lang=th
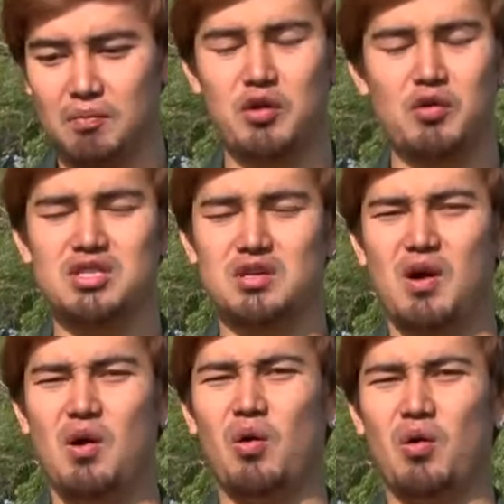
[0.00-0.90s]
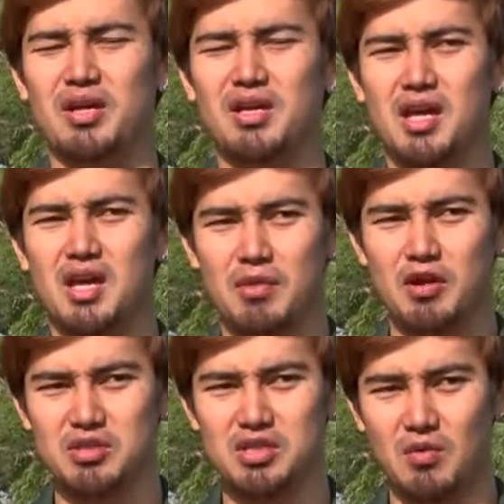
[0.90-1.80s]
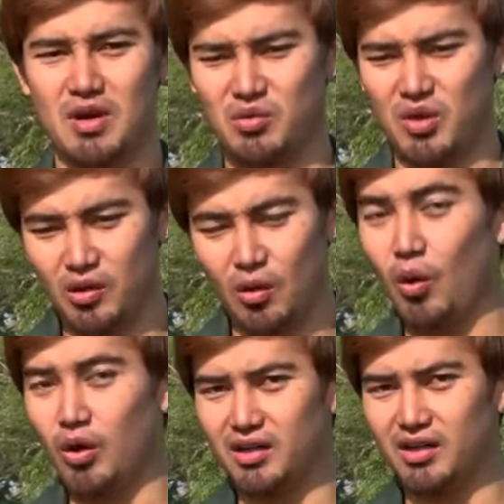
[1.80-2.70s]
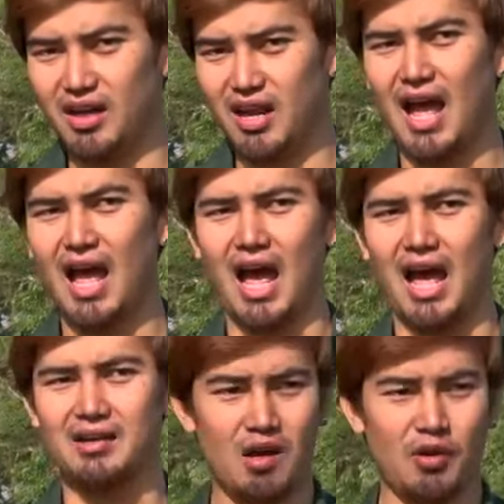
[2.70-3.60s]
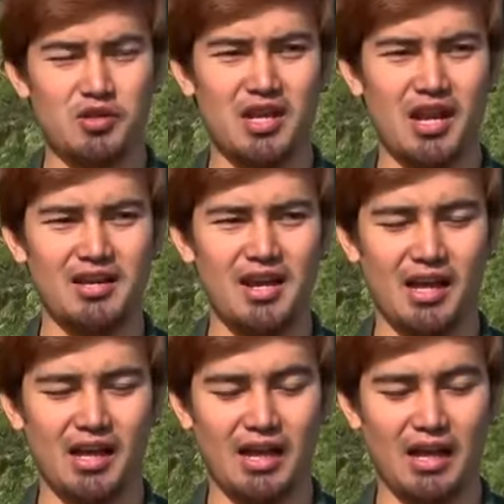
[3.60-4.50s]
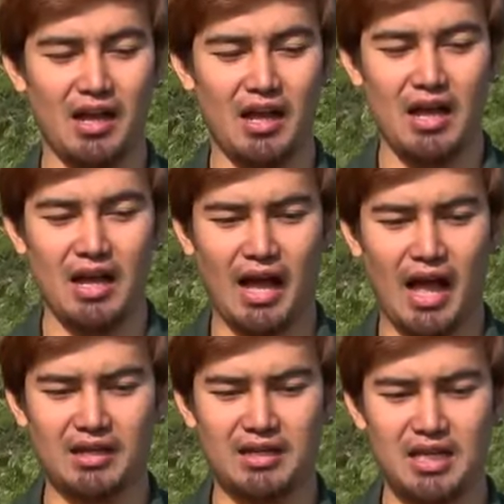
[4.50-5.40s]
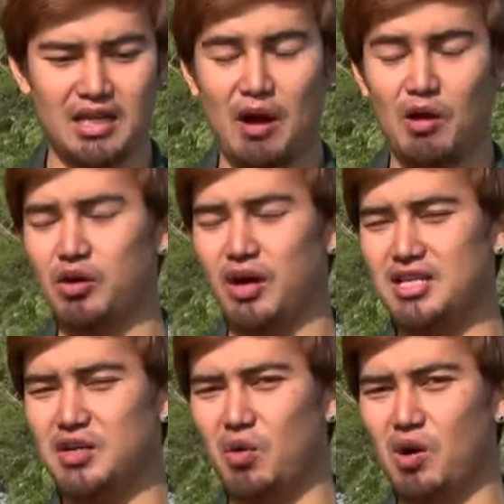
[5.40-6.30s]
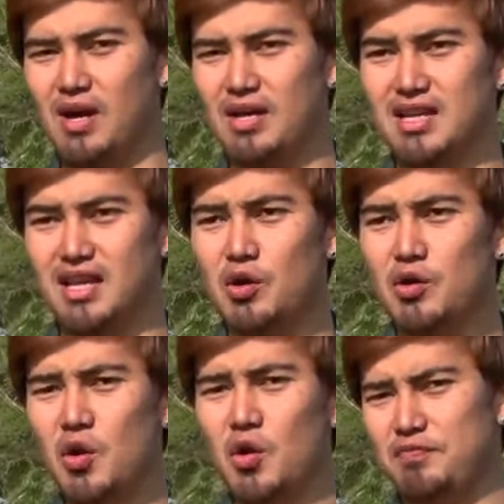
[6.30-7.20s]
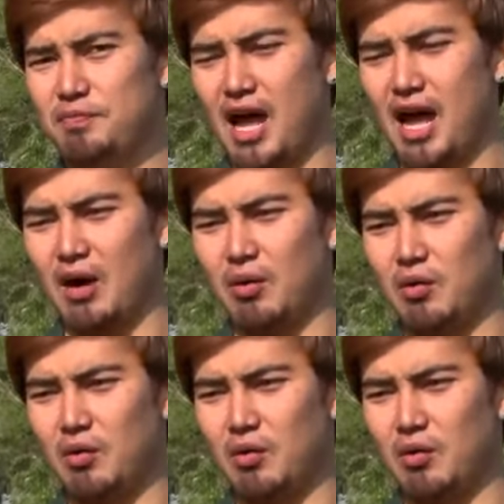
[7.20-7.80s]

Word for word: ไม่รู้สึกว่าโหยไม่รู้สึกว่าตัวเองต้องอดอาหารเพราะฉะนั้นเนี่ยการที่บางคนอาจจะกลัวว่าจะโยโย่หรือเปล่า